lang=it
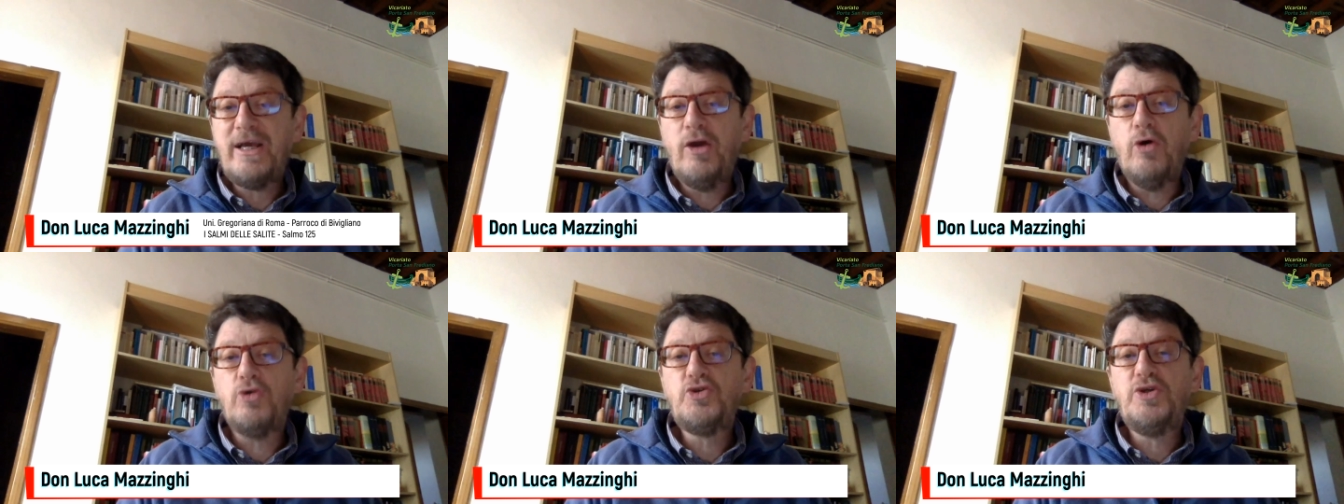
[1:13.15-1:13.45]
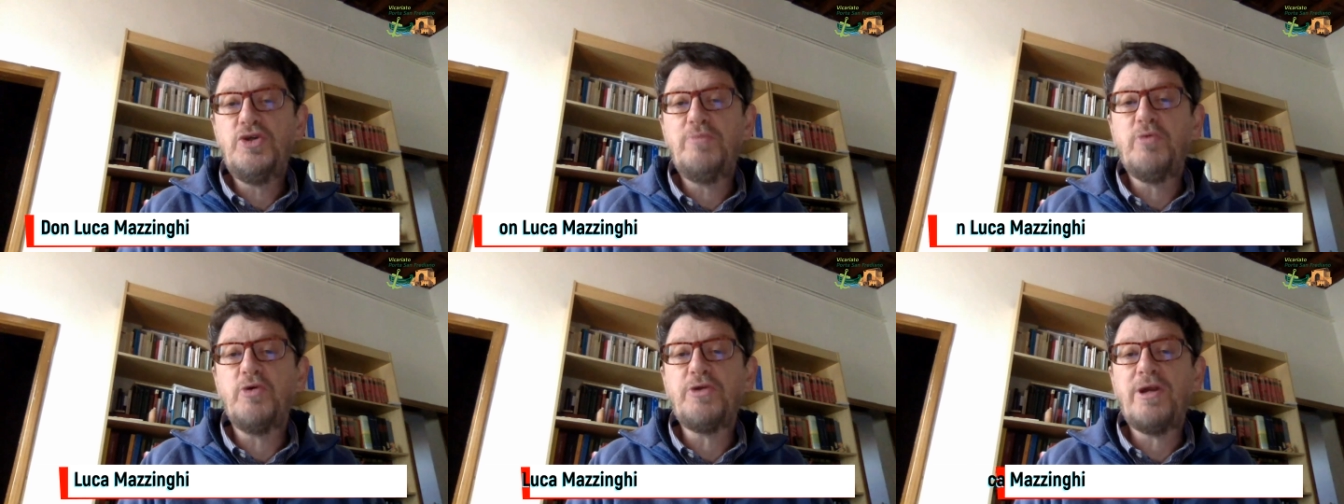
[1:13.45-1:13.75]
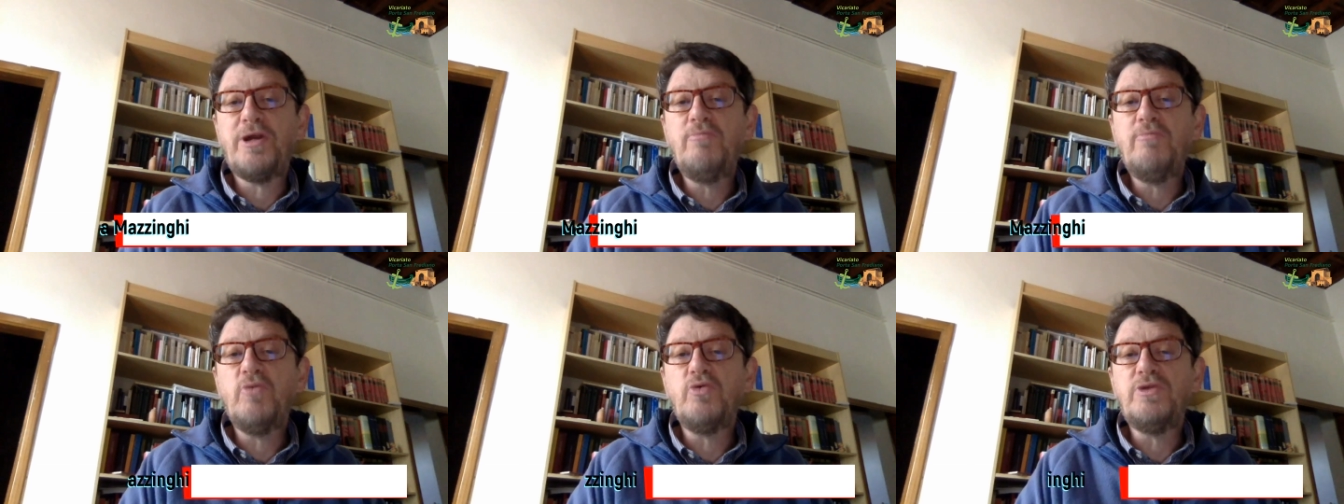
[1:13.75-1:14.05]
che oggi
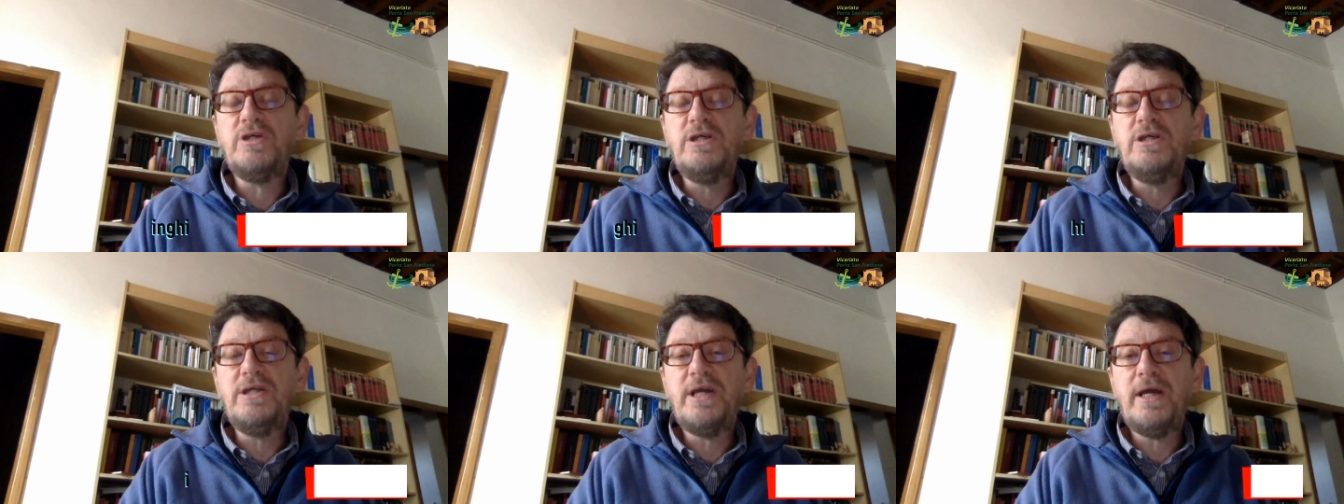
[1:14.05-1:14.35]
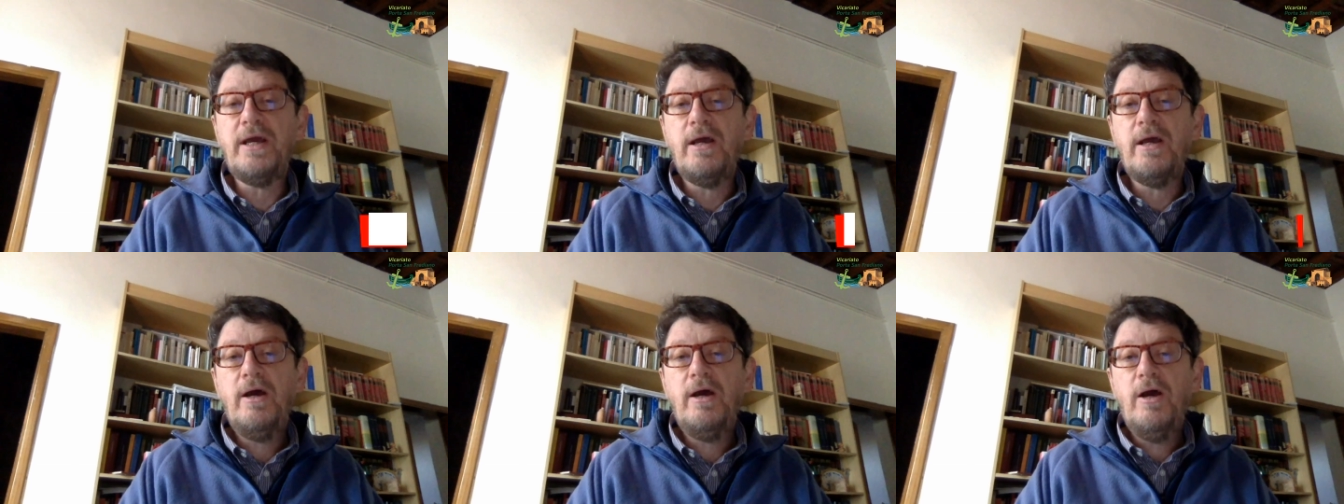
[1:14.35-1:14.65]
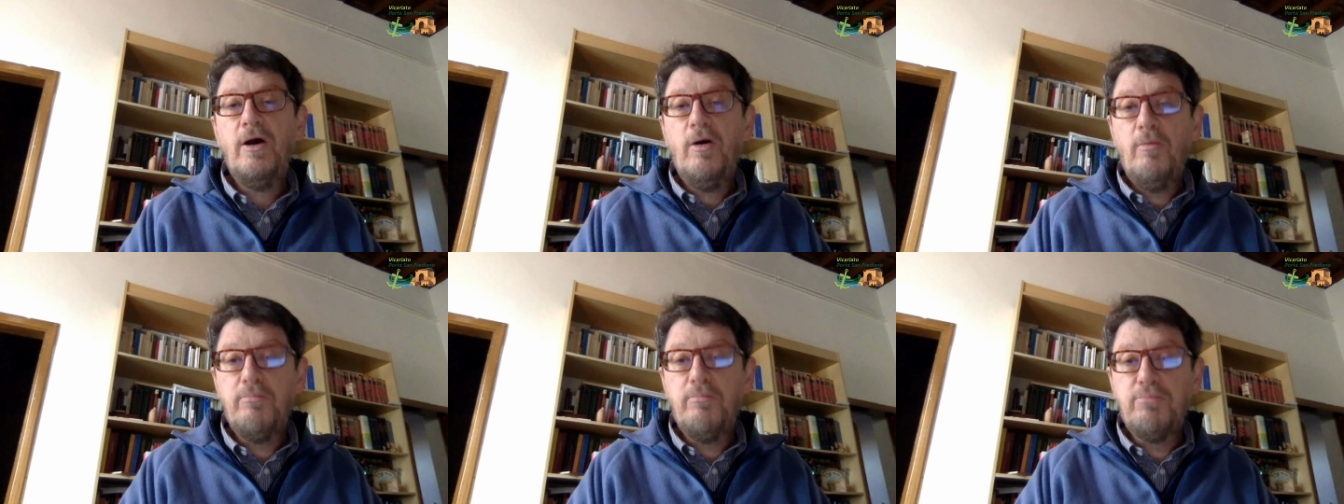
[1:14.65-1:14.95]
potremmo dire
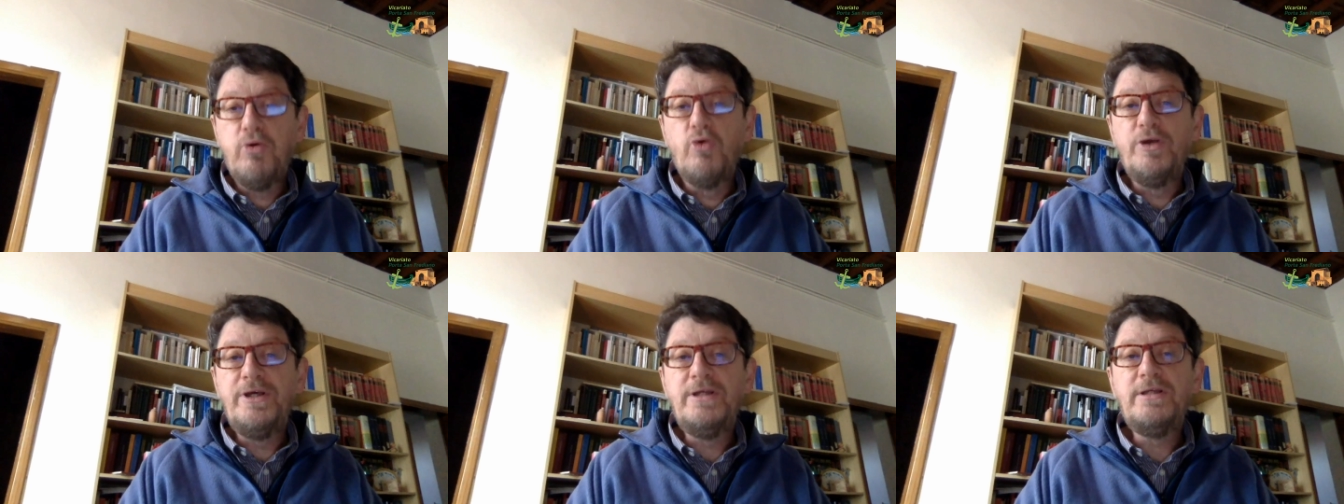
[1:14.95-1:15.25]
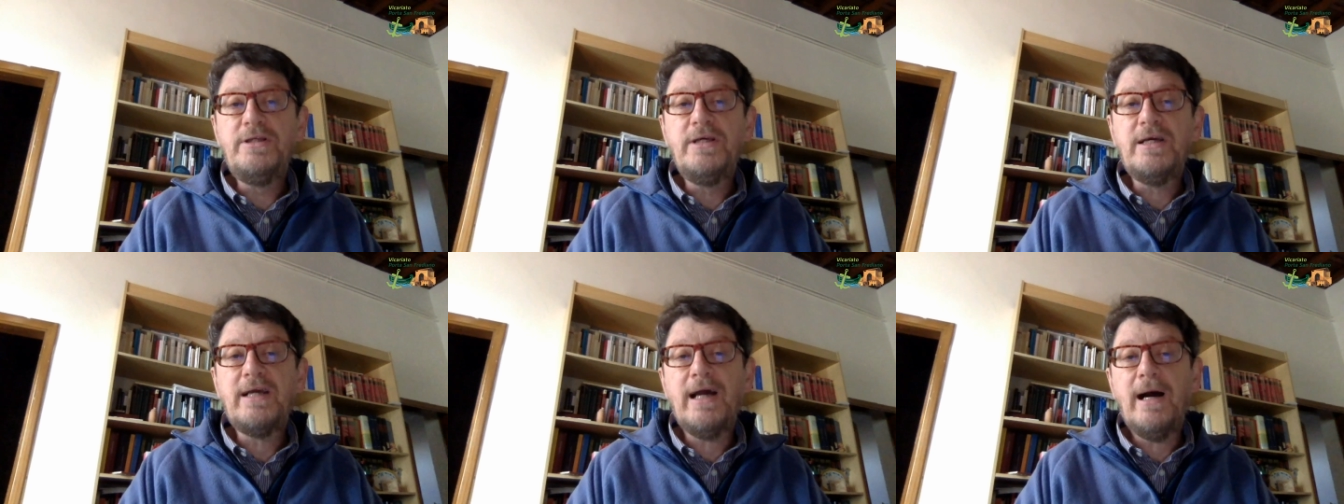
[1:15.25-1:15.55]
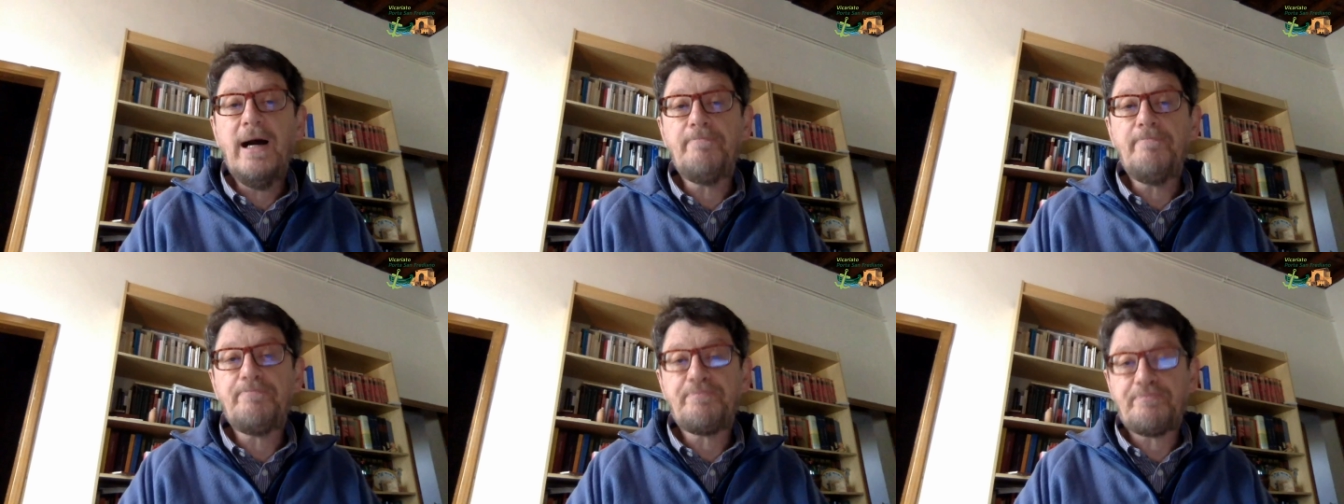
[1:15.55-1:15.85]

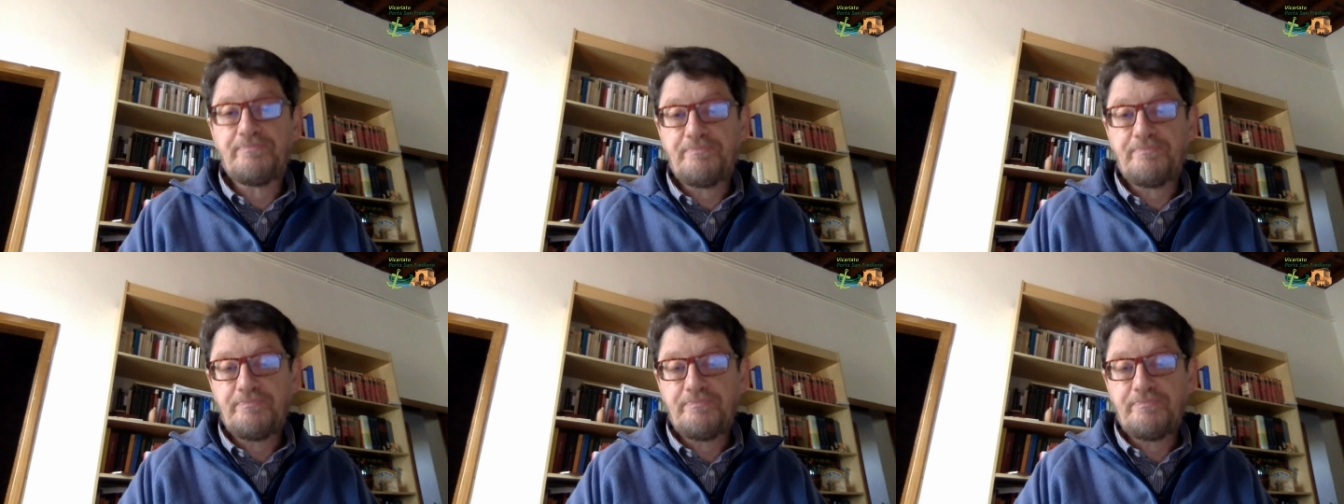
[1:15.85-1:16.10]
politica.